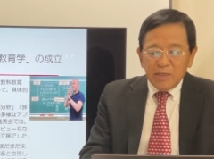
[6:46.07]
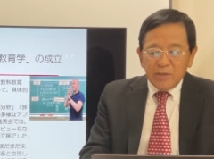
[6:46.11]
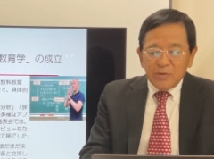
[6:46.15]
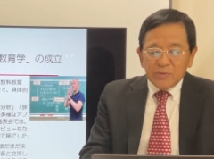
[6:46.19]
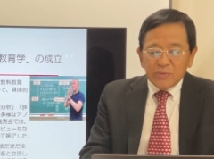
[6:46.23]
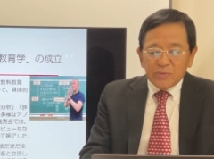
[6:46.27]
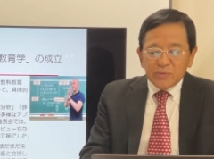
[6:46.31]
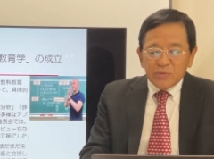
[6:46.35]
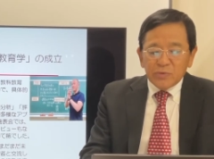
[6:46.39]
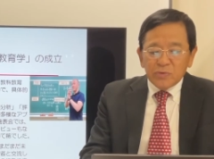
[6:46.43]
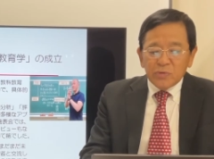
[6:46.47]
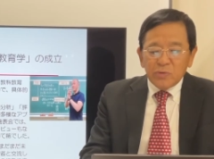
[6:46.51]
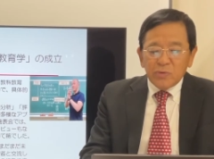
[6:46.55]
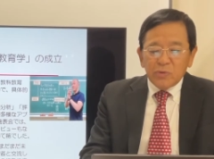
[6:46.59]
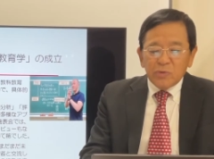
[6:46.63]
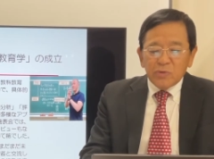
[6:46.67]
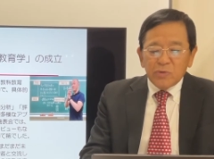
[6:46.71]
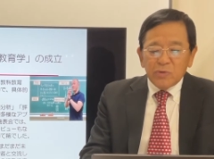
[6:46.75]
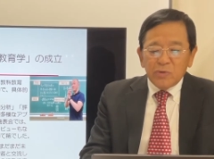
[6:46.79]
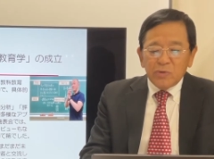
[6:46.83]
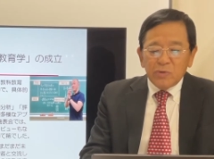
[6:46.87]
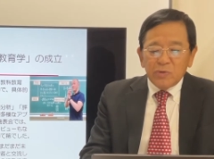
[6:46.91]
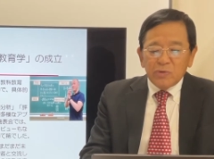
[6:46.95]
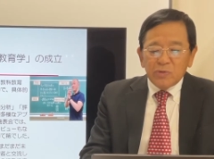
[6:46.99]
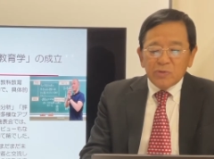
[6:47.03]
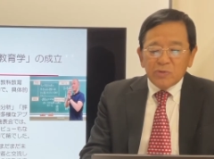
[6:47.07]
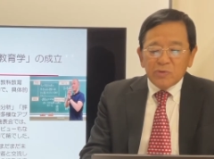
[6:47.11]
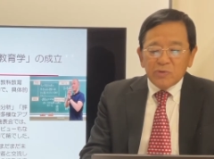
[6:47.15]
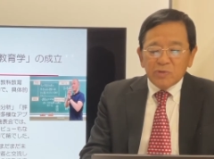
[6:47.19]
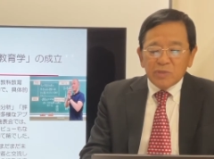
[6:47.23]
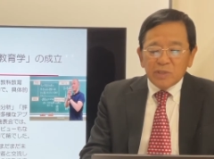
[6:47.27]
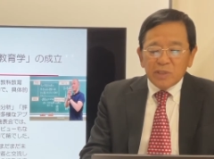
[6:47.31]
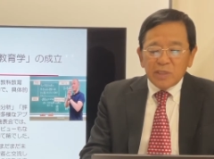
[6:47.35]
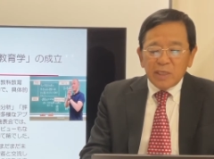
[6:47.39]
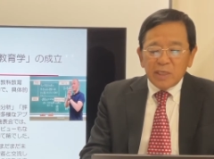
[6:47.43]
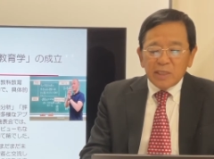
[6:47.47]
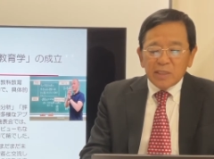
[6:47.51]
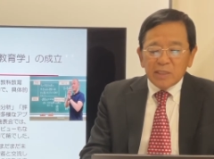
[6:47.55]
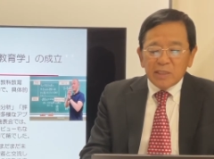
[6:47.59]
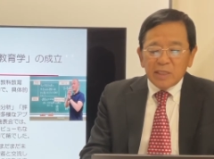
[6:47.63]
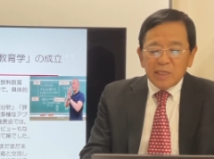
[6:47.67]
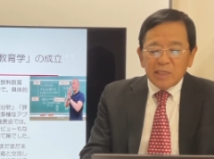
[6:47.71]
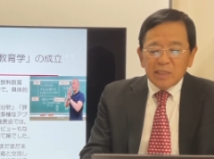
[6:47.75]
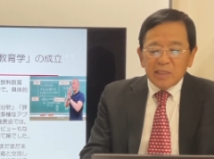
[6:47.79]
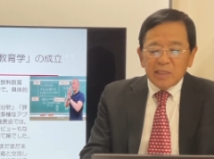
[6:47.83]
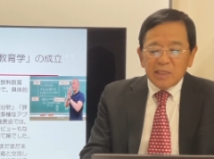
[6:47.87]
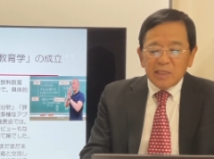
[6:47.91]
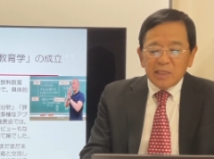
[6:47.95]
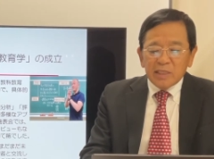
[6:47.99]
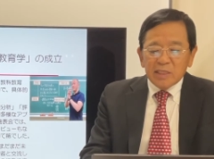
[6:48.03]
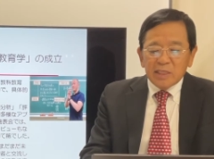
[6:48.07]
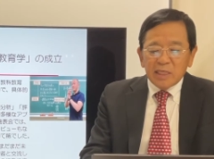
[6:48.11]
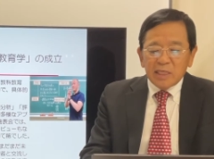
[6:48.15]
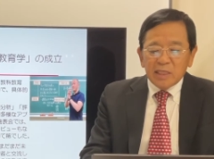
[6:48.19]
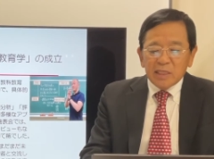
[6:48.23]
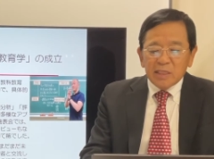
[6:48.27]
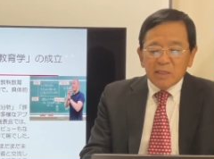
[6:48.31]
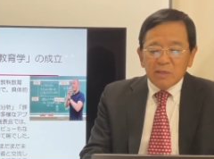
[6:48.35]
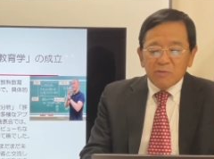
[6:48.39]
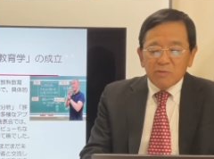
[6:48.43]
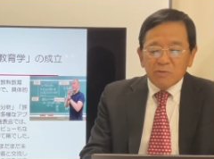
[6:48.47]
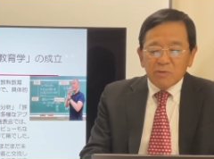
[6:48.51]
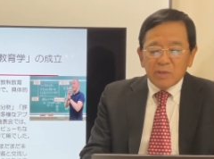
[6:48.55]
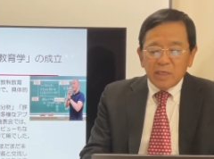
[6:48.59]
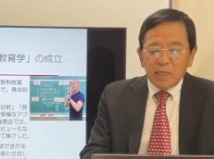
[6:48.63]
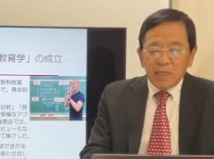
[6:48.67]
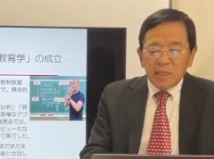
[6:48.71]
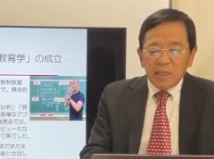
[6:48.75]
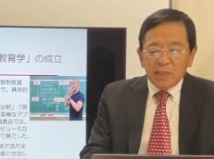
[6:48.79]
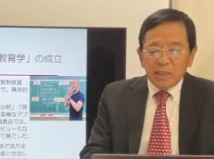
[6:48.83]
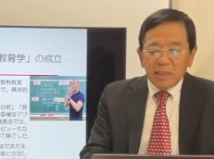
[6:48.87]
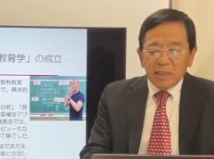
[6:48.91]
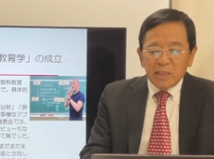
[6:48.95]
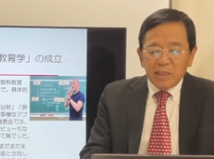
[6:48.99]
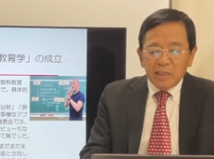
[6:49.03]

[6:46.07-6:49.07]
複合領域として設定されたので